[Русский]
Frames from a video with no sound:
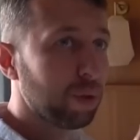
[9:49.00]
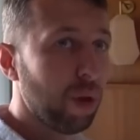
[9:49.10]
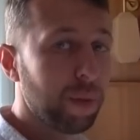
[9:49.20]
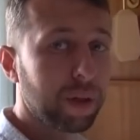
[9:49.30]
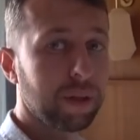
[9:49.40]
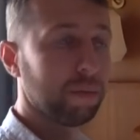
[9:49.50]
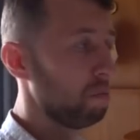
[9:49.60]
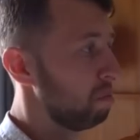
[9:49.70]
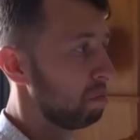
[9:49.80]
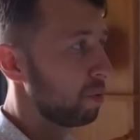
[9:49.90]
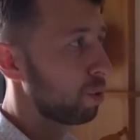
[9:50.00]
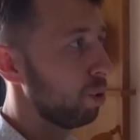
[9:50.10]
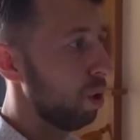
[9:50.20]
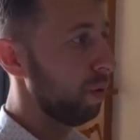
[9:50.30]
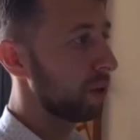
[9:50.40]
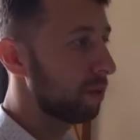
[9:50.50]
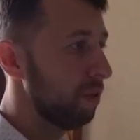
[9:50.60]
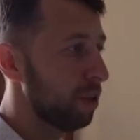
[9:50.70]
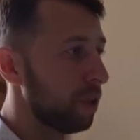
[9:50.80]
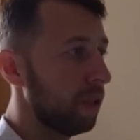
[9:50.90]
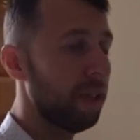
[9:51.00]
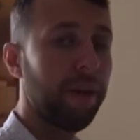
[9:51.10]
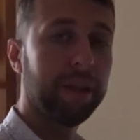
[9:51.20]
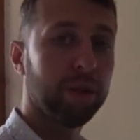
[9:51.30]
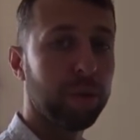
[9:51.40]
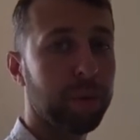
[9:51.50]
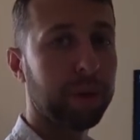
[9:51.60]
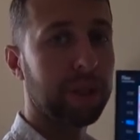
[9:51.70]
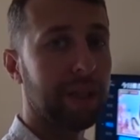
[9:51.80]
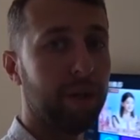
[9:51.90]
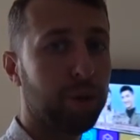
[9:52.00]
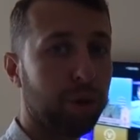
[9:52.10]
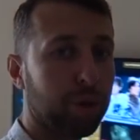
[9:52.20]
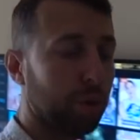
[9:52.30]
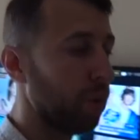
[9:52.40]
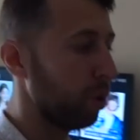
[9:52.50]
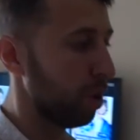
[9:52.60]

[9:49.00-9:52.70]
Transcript: номер. Все новое, свежее. Давайте идем смотреть следующую категорию